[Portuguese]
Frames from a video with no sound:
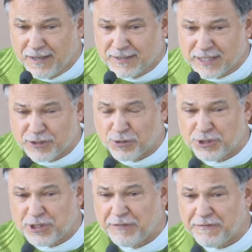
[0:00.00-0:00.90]
Santo
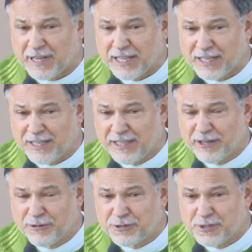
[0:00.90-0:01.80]
Agostinho fala que
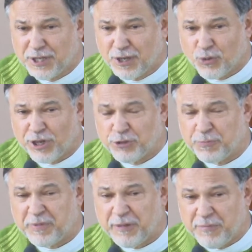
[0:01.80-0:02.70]
Deus, quando
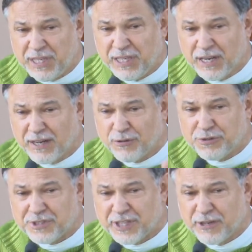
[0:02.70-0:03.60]
premia os
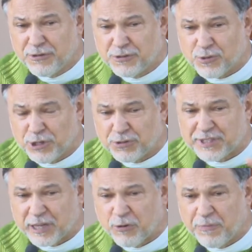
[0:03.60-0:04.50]
seus, quando os
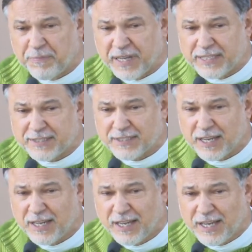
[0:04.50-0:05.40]
recompensa,